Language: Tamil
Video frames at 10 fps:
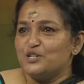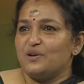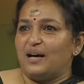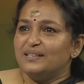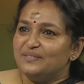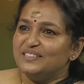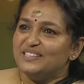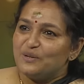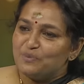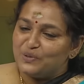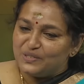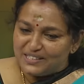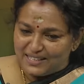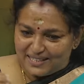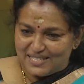ஸோ அதை வந்து நம்ம வந்து
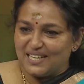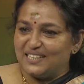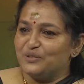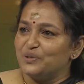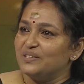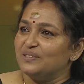கரெக்டாக அந்த ஒரு